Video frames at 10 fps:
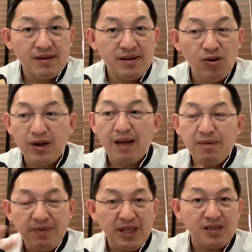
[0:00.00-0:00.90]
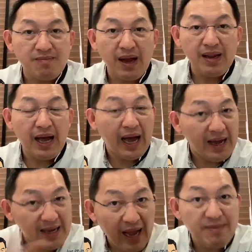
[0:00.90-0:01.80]
โดยการมีปฏิสัมพันธ์เนี่ยหา
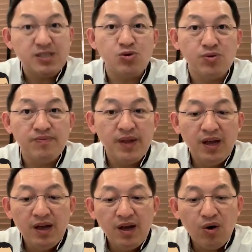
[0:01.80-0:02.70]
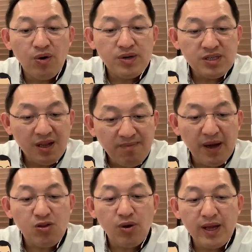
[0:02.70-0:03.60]
ยกลายเป็นศูนย์ OECD เปิ
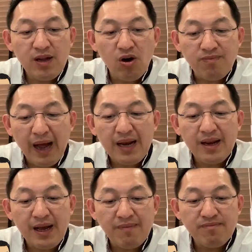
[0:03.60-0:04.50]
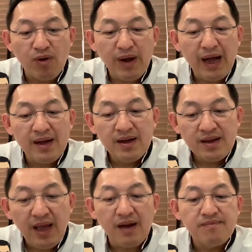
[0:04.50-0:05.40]
ดตัวเลขนี้ออกมาเลยนะครับบอกว่า
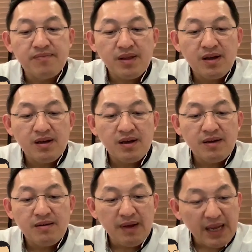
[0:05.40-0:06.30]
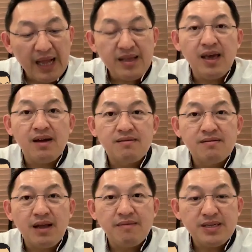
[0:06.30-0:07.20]
เนี่ยมาตรการอย่างเงี้ย
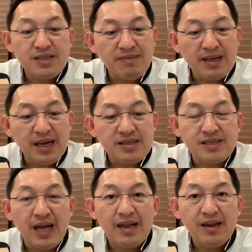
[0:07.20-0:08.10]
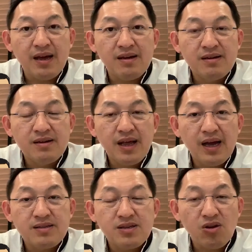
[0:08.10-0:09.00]
ทำให้สถาบันการศึกษาเนี่ยนะ
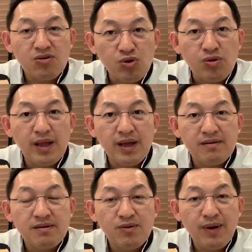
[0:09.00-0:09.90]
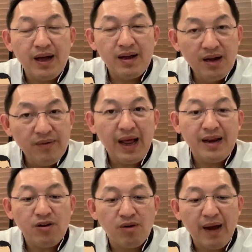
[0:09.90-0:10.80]
จะต้องหยุดเรียนหรือว่าเลื่อนเวลา
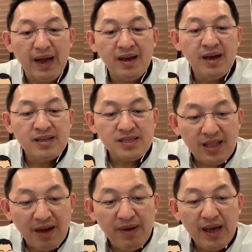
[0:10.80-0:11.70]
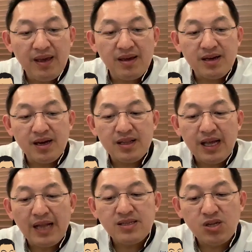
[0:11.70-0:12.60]
เรียนออกไปจะทำให้เกิด
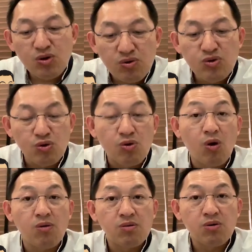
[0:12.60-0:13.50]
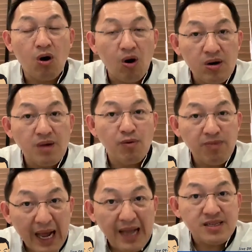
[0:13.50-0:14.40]
การสะดุดหยุดลงของระบบ
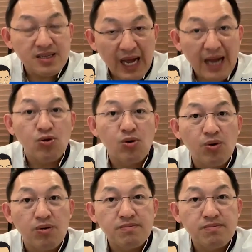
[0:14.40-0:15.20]
การศึกษาทั่วโลก